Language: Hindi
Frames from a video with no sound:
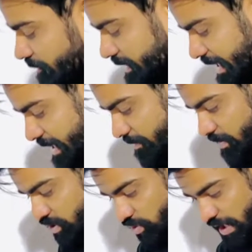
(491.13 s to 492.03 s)
प्रॉफिट्स आएगा
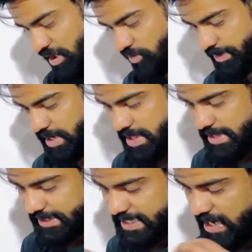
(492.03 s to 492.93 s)
आपका दो लाख रुपए
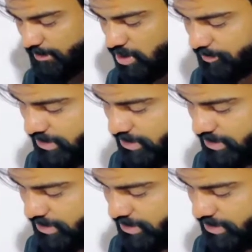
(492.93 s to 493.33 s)
यहाँ पर